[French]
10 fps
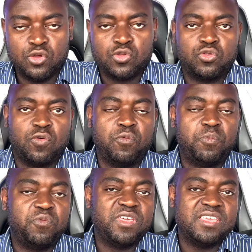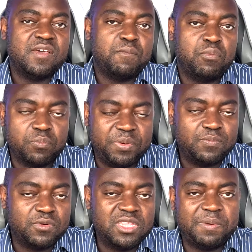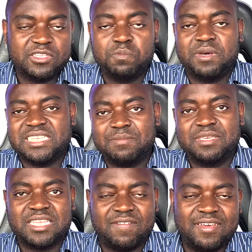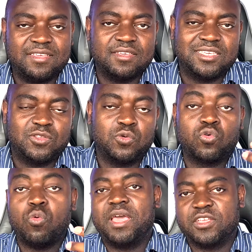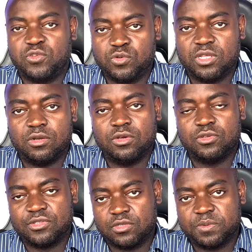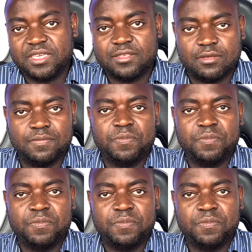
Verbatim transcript: dont vous pouvez, pour, des personnes par exemple qui travaillent, qui sont commerciaux dans leur entreprise,